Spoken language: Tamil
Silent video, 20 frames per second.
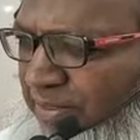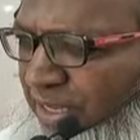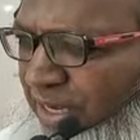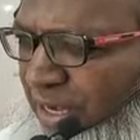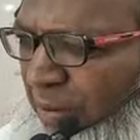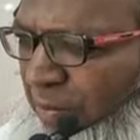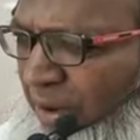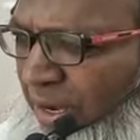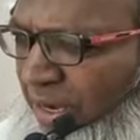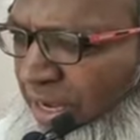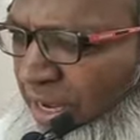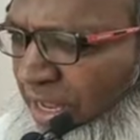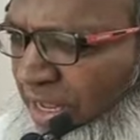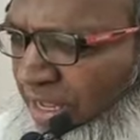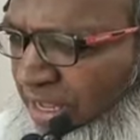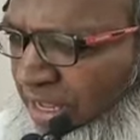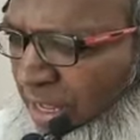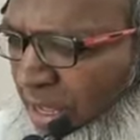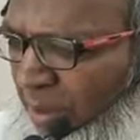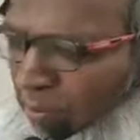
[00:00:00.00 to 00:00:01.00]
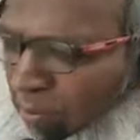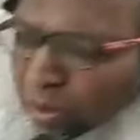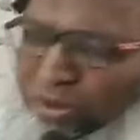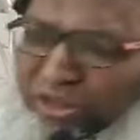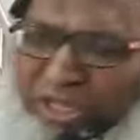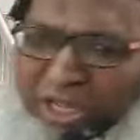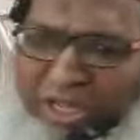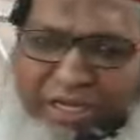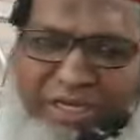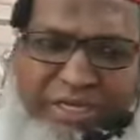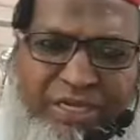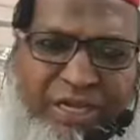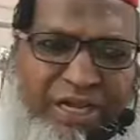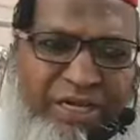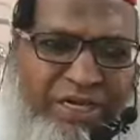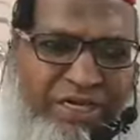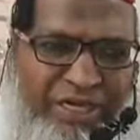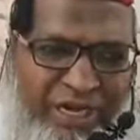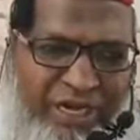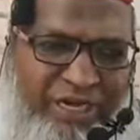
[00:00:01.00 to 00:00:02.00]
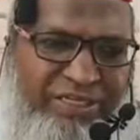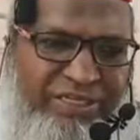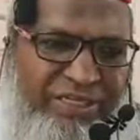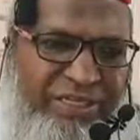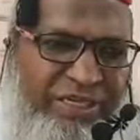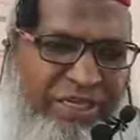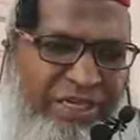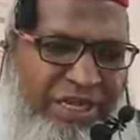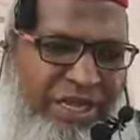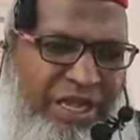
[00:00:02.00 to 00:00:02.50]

நம்ம அண்ணன் மூத்தாயிட்டாருன்னு நினச்சி